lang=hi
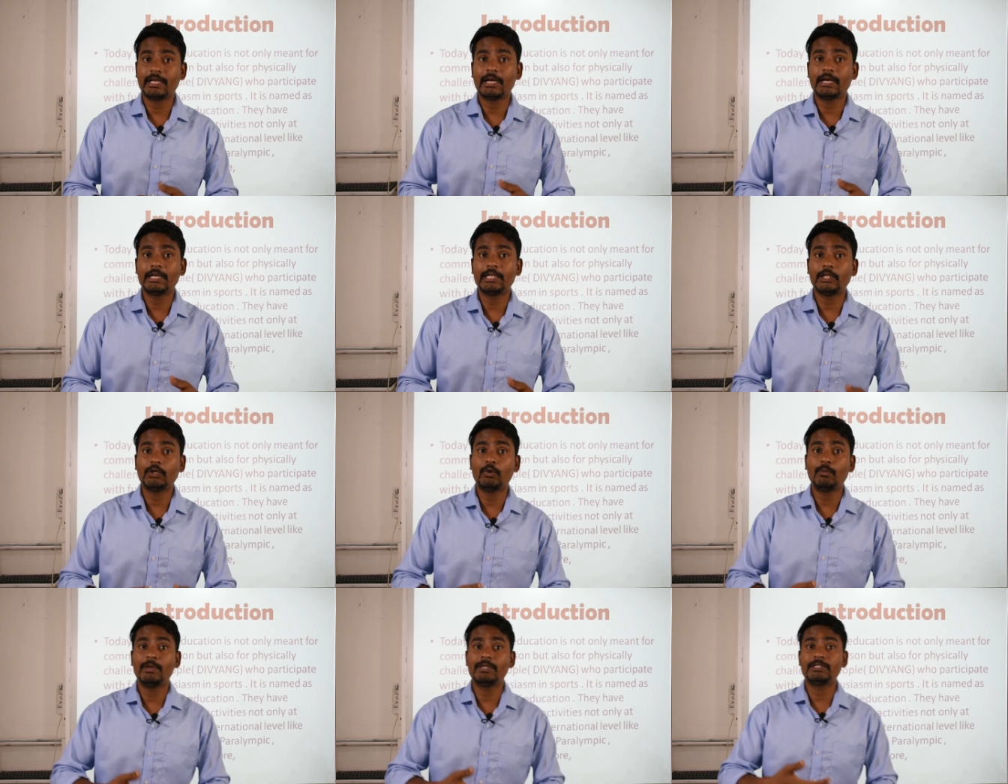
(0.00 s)
क्या
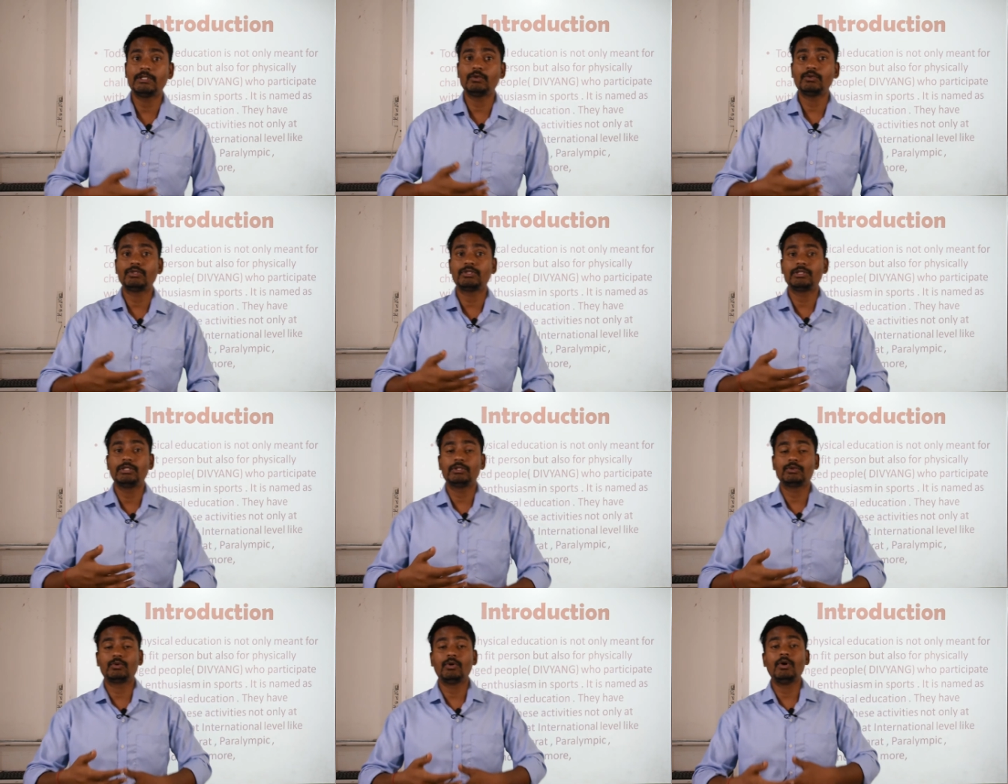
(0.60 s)
करते हैं वो बच्चे
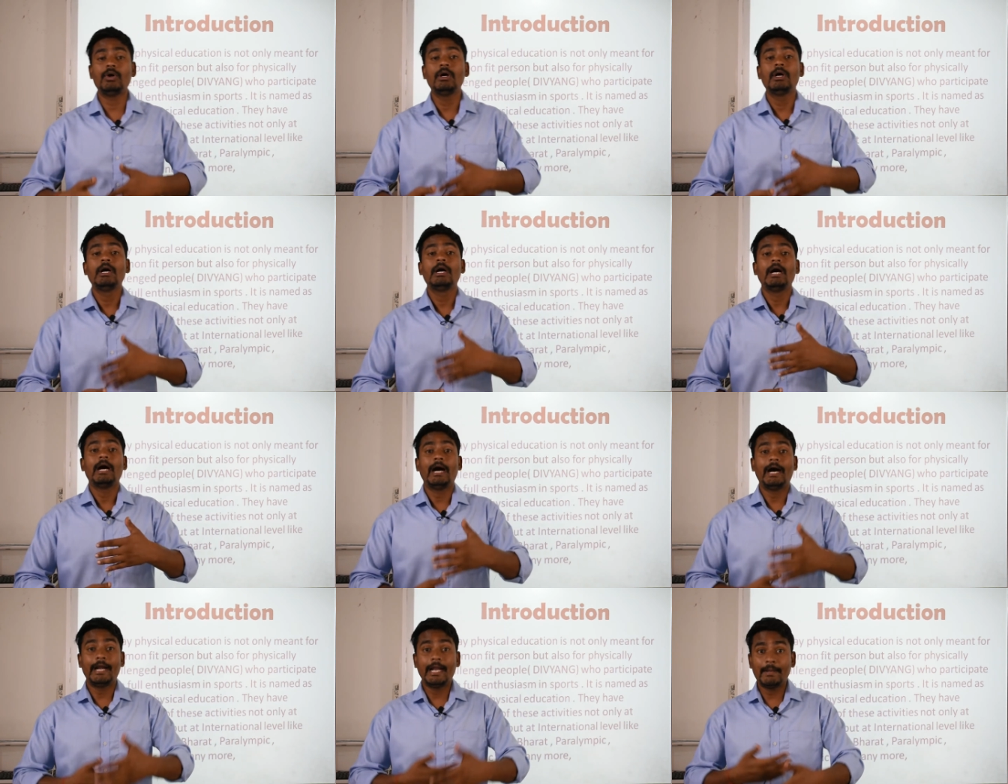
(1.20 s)
उस चीज़ को
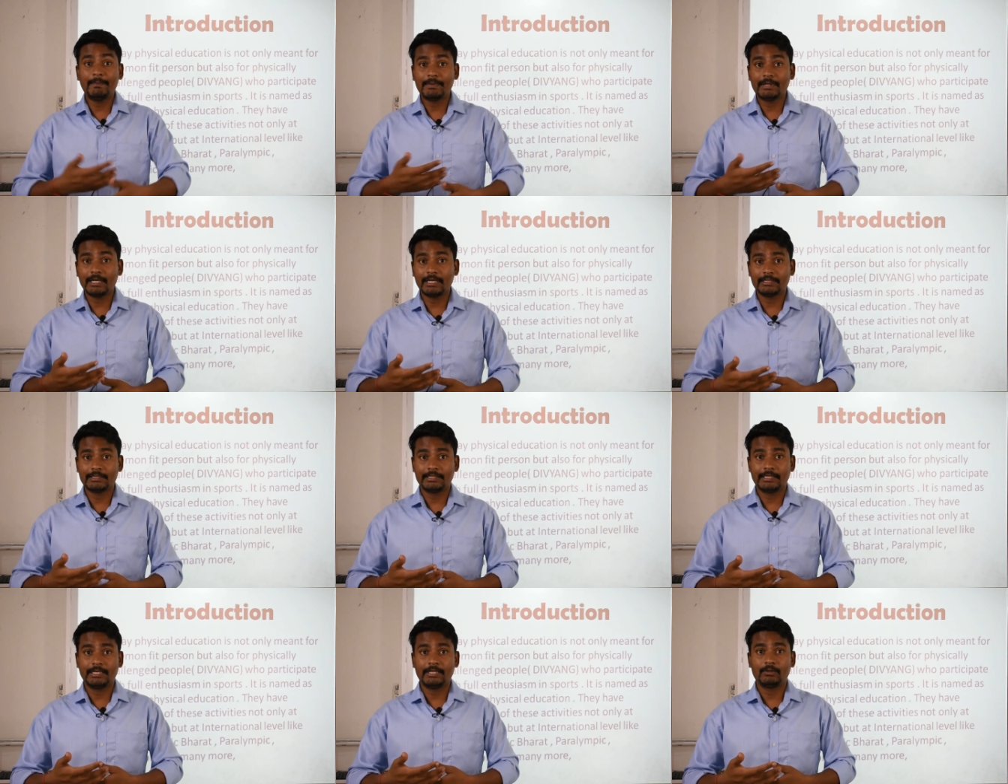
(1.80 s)
अडप्ट
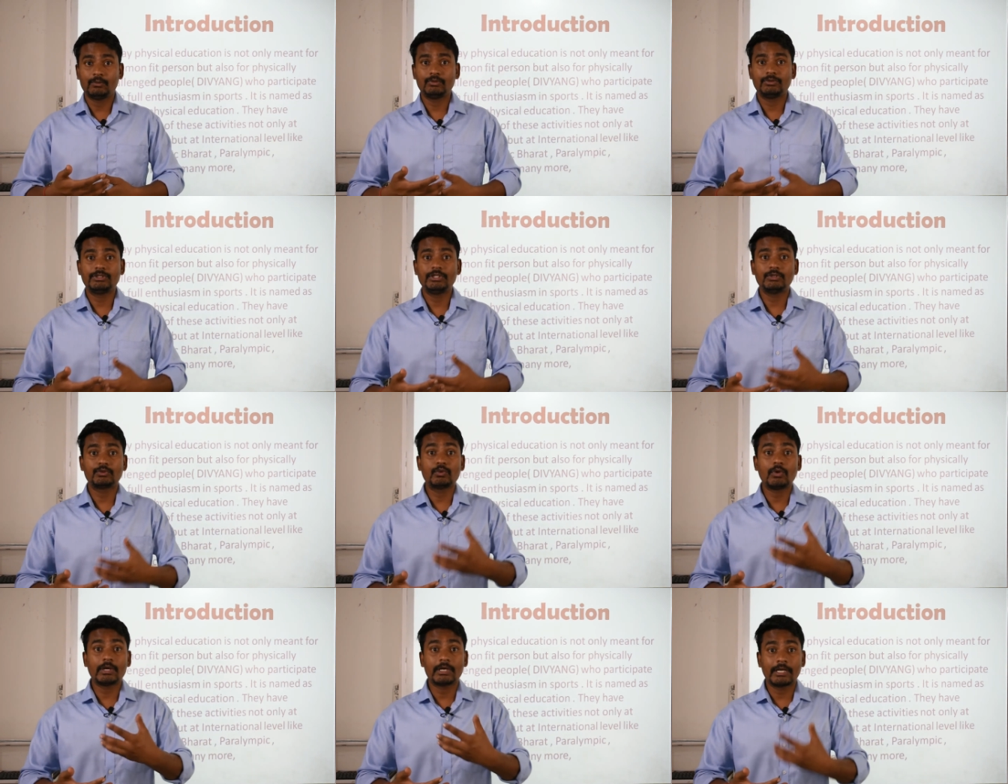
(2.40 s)
करते हैं उस
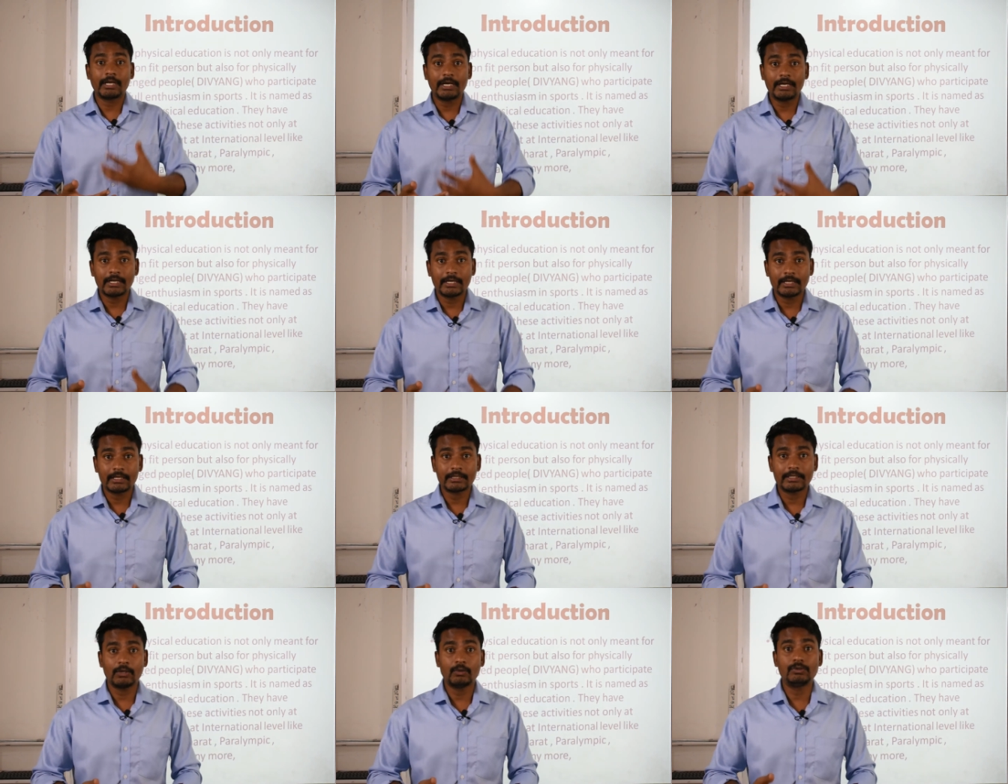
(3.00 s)
चीज़ को ग्रहण
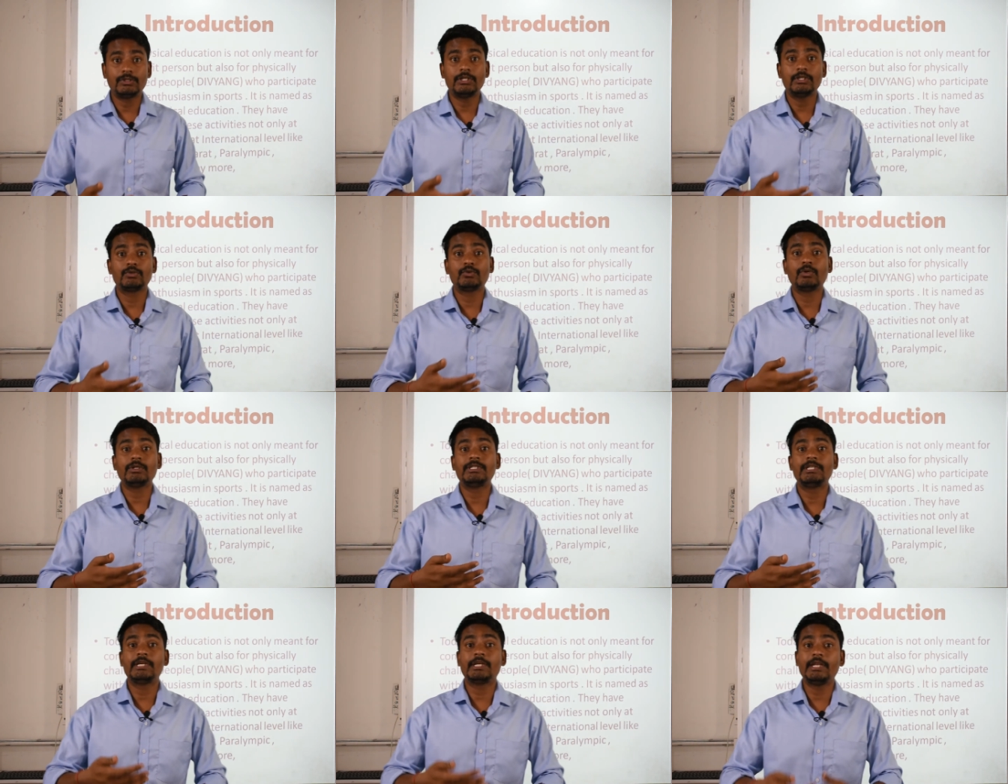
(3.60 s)
करते हैं उस चीज़
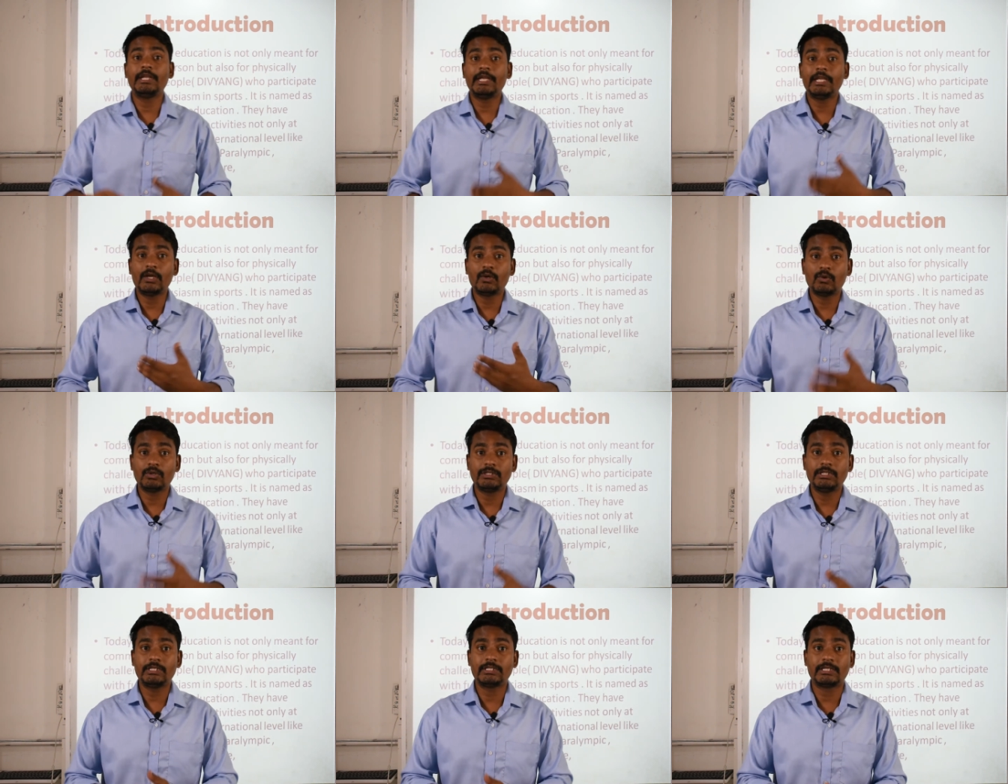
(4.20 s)
को सीखने की
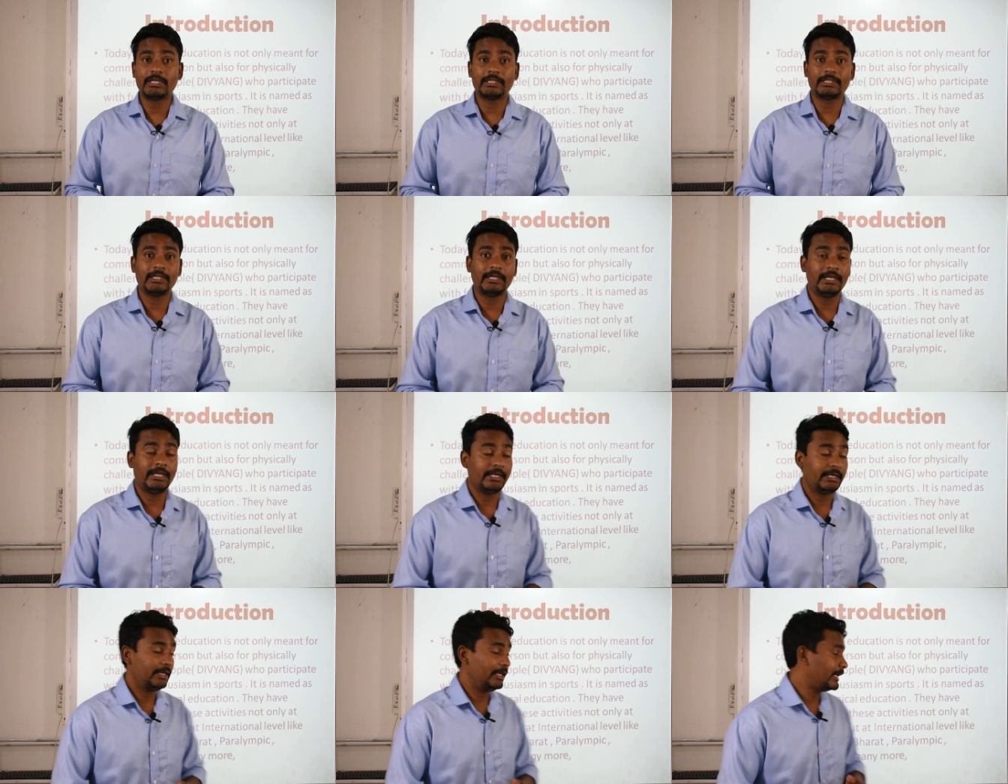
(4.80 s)
कोशिश करते
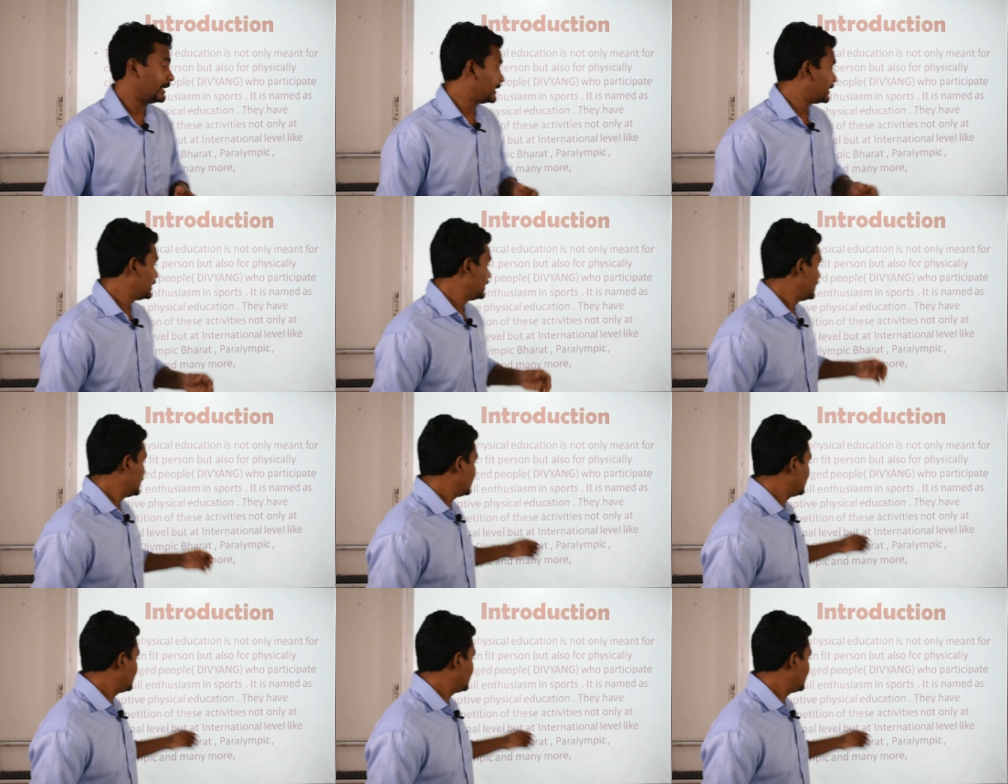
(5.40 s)
हैं ठीक है